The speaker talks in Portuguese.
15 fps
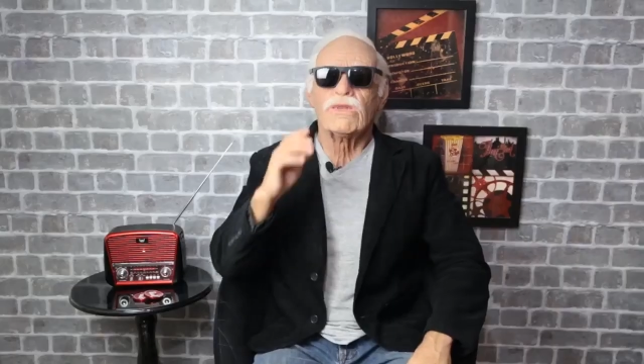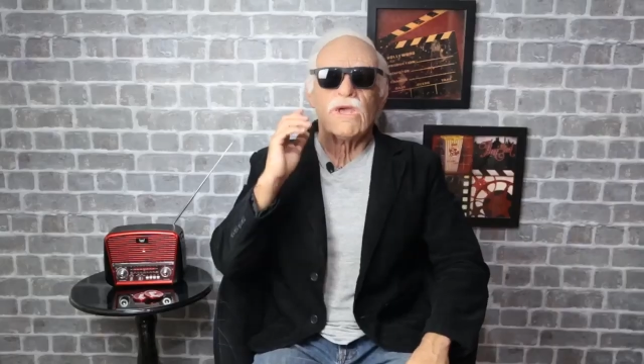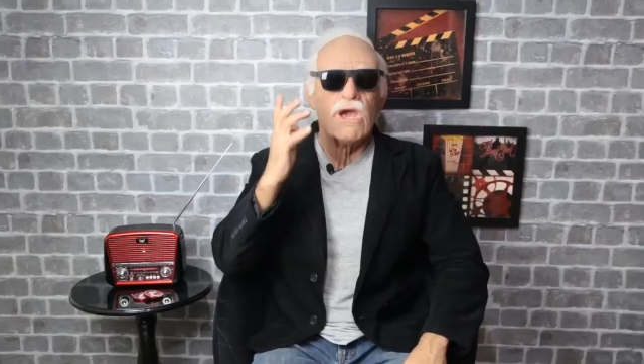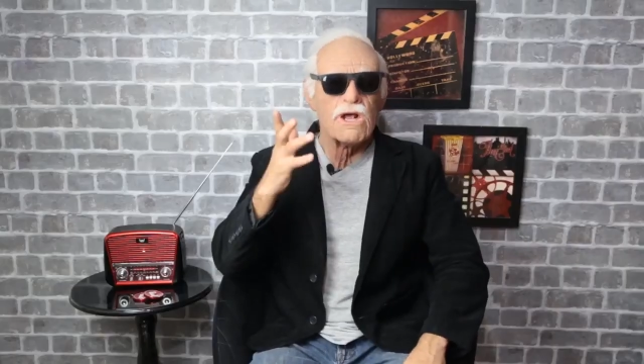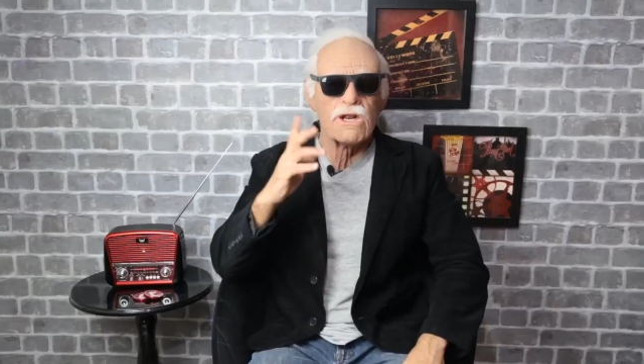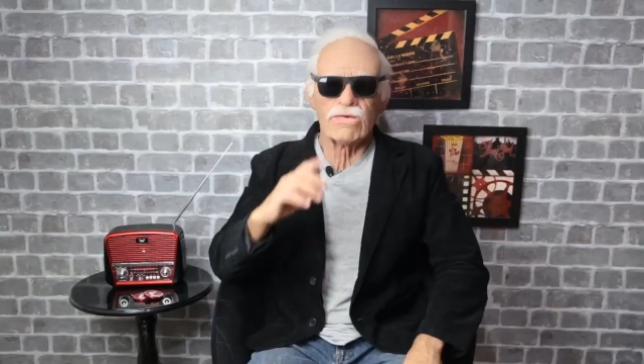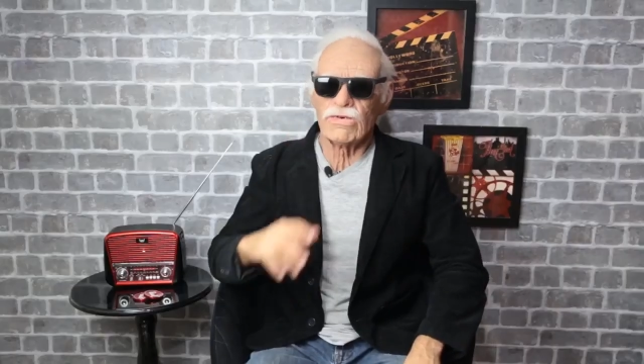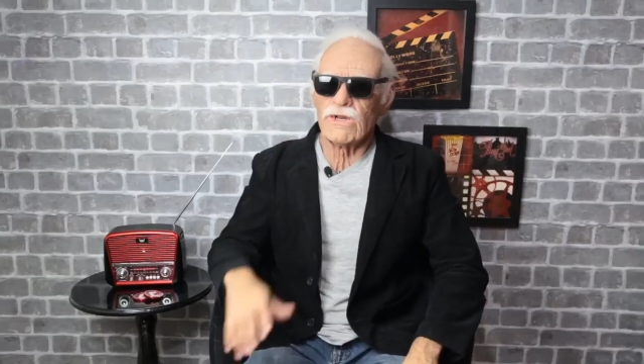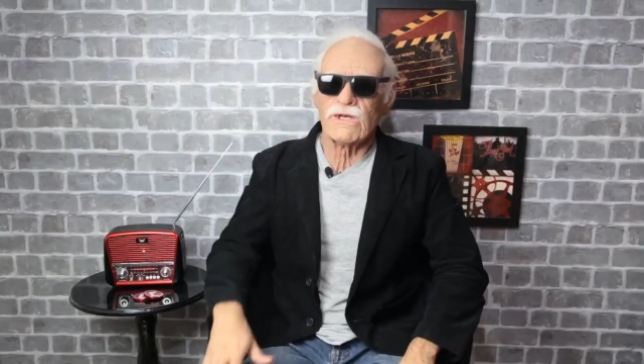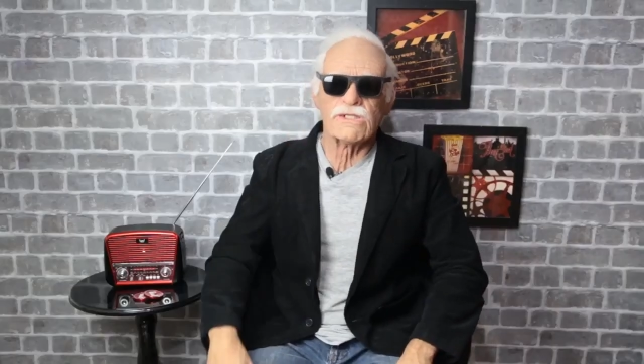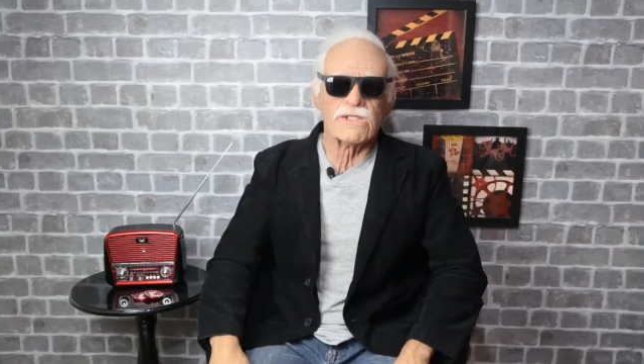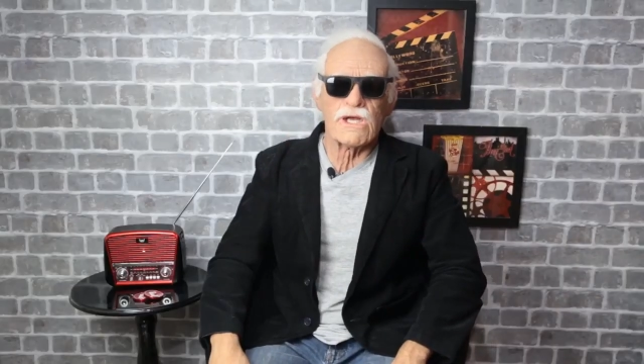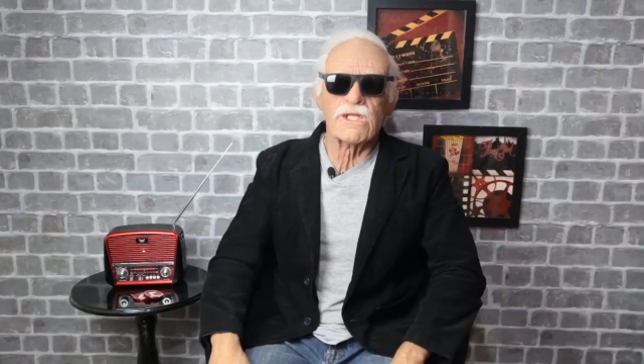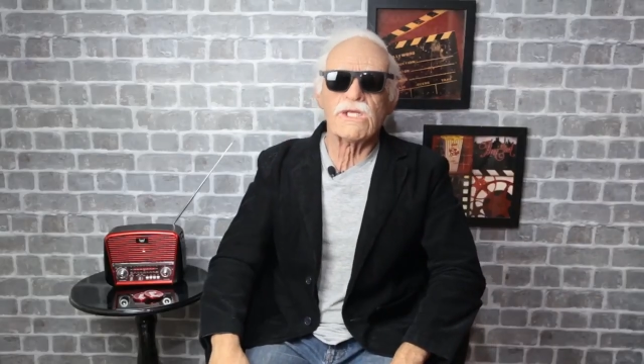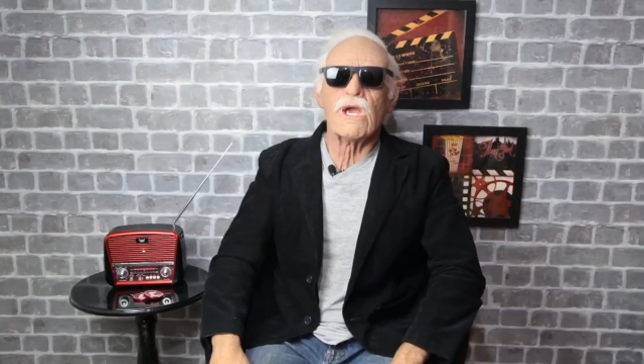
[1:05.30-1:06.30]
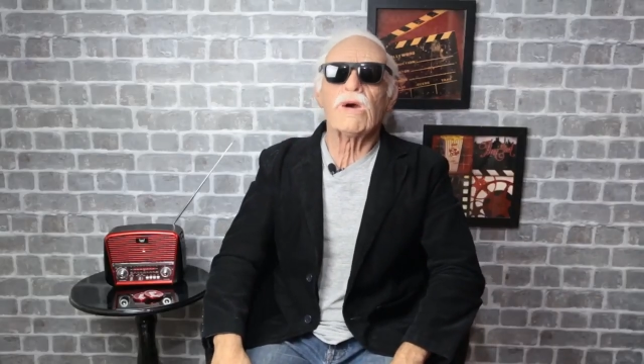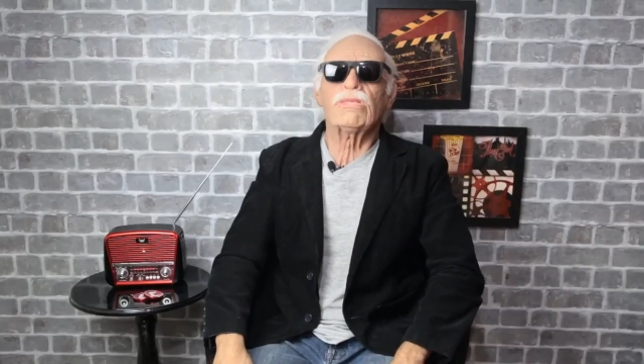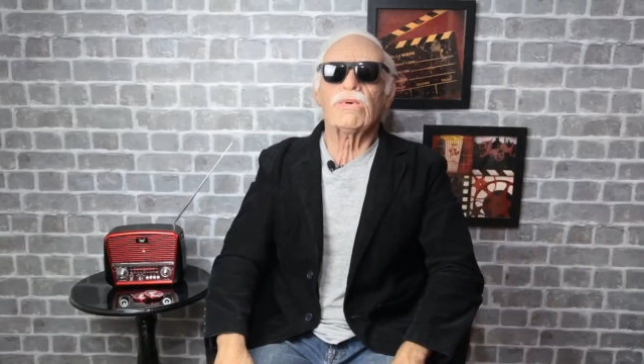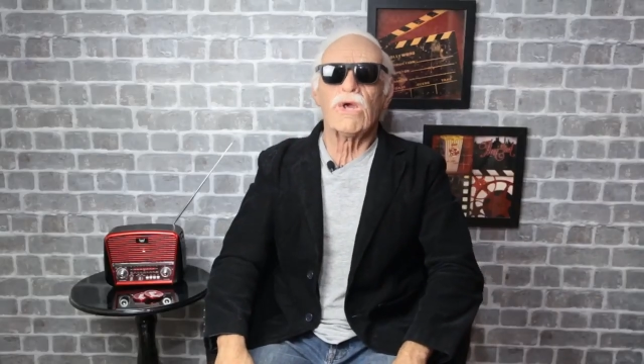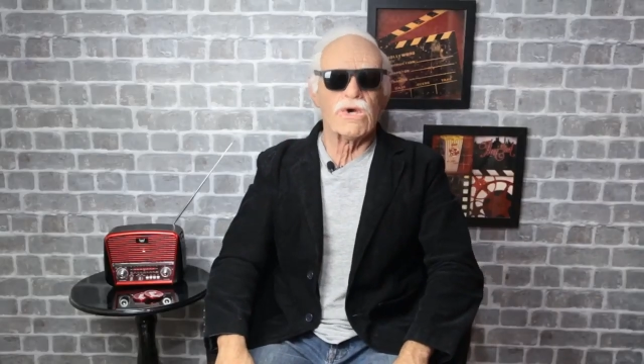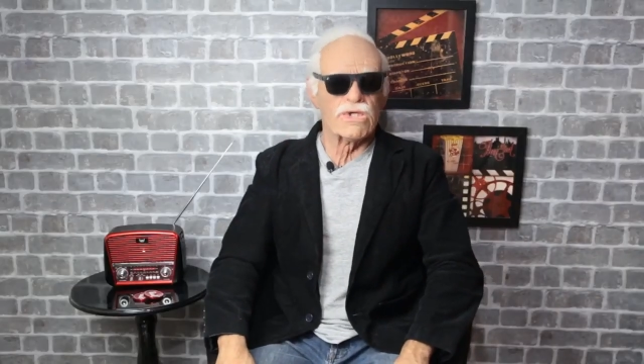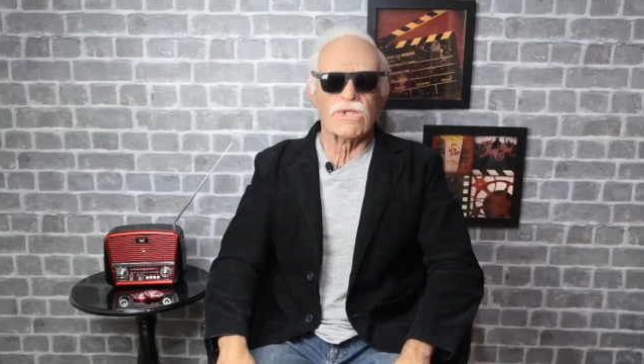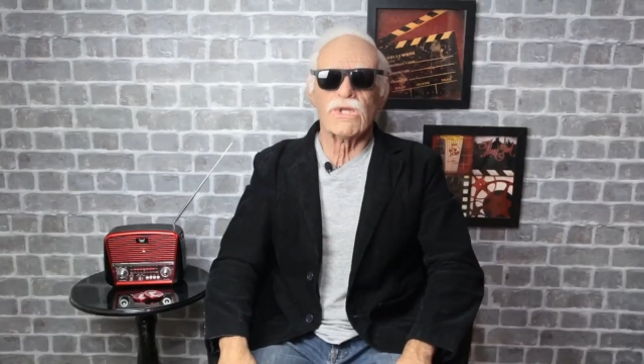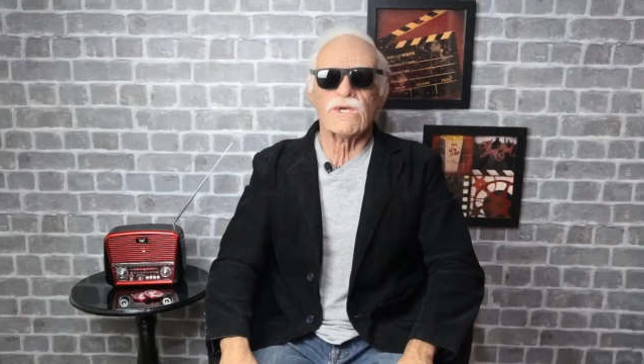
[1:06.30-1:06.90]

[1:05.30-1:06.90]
Ela foi lançada em abril de